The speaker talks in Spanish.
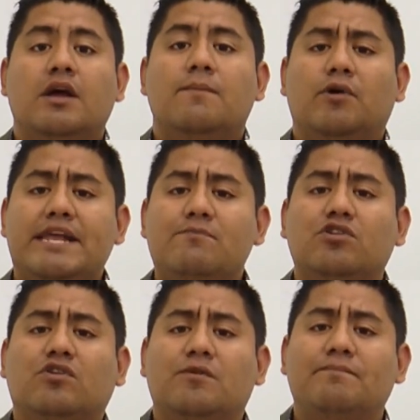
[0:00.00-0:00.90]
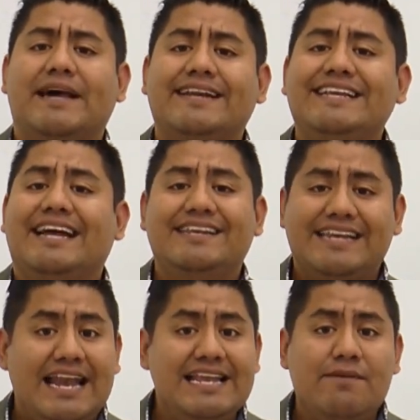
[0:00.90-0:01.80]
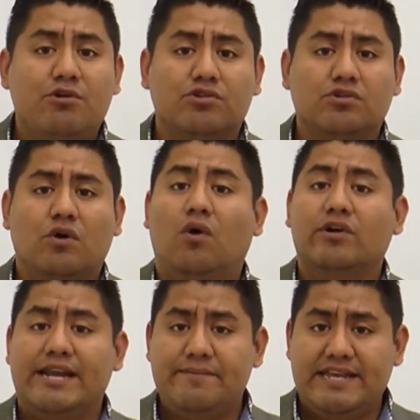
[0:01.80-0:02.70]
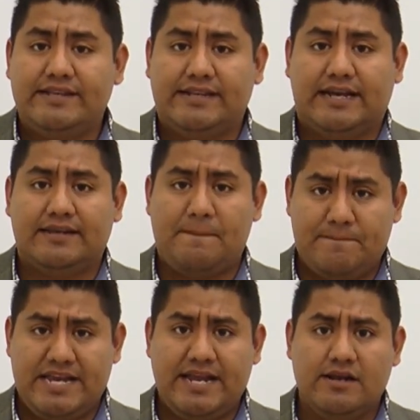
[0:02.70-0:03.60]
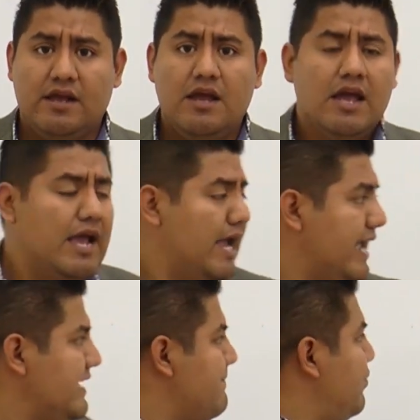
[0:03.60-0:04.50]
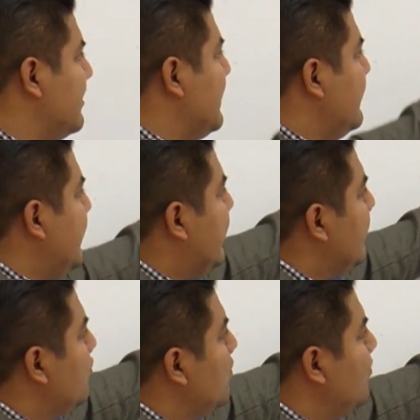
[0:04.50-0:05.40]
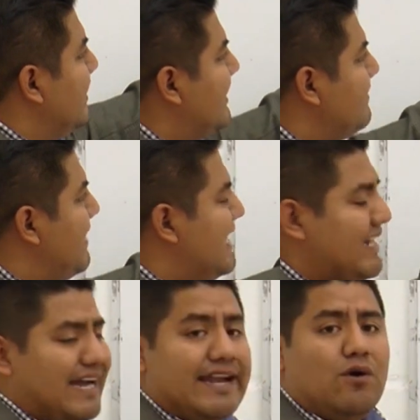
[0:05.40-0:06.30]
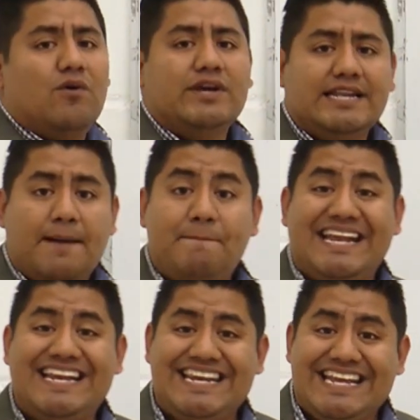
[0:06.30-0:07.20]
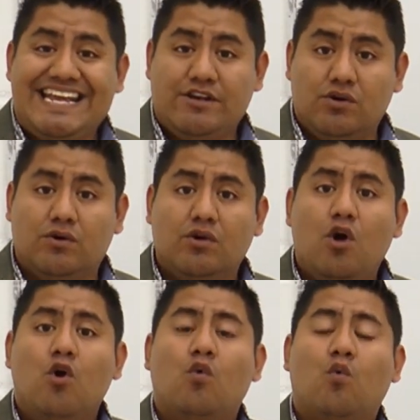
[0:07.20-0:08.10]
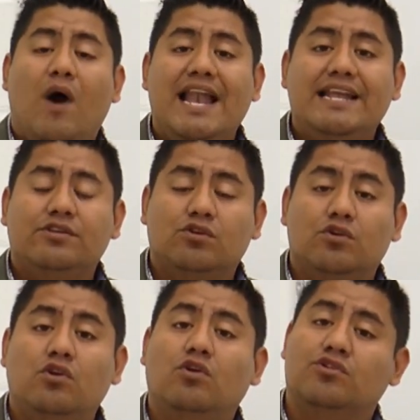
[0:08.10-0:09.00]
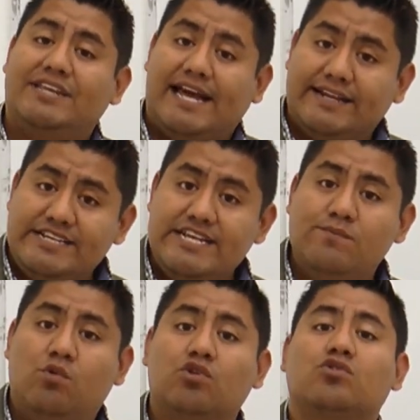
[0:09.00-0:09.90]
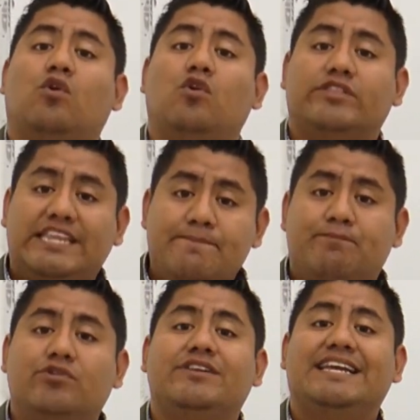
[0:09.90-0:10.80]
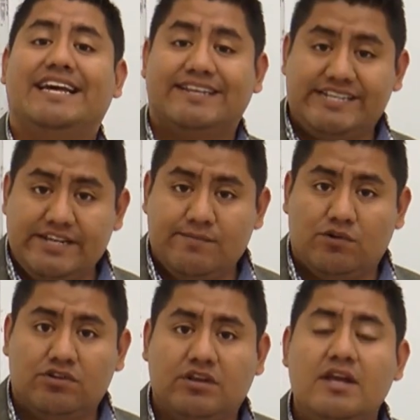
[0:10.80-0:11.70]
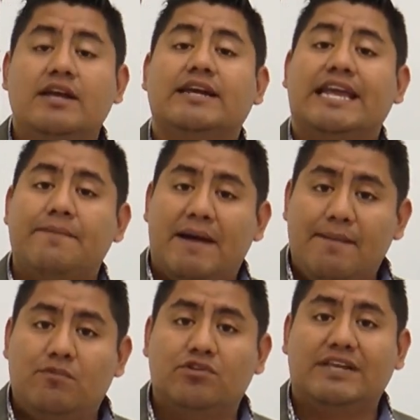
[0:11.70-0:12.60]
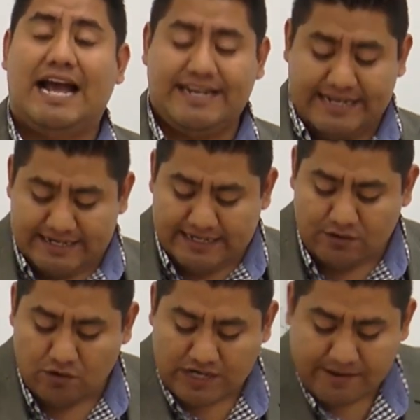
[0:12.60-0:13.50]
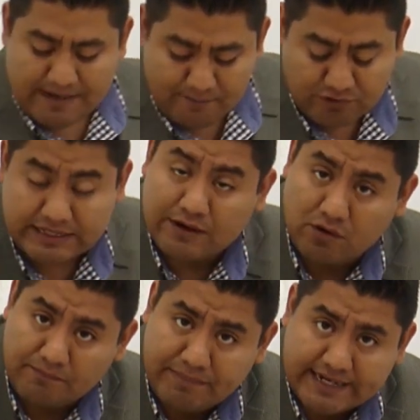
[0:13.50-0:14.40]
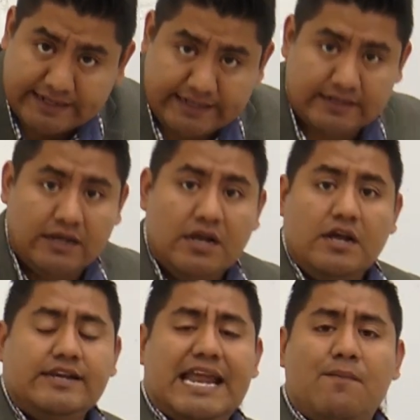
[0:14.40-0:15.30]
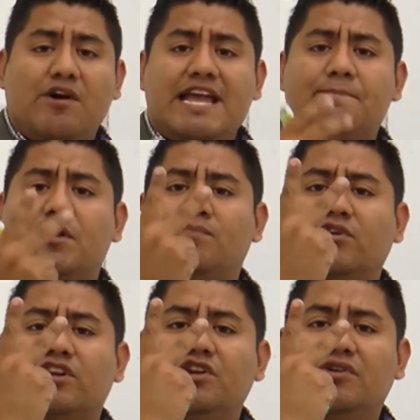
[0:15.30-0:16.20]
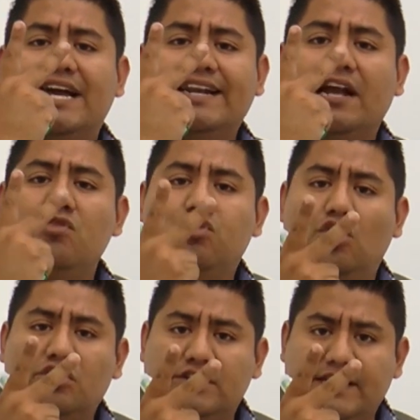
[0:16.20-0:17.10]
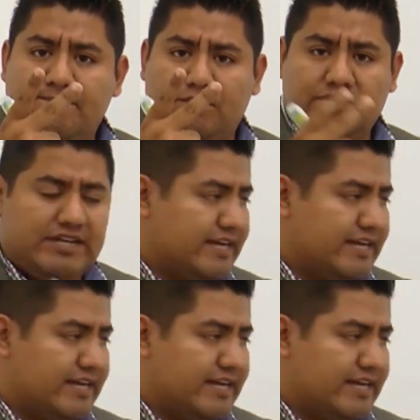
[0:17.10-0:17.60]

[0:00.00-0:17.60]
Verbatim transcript: podemos compartir hasta libros o revistas. Bien, es importante que tú puedas manejar o ir aprendiendo cuáles son los archivos o tipos de archivos que vamos a tener o que vamos a compartir. Te voy a proporcionar dos tipos de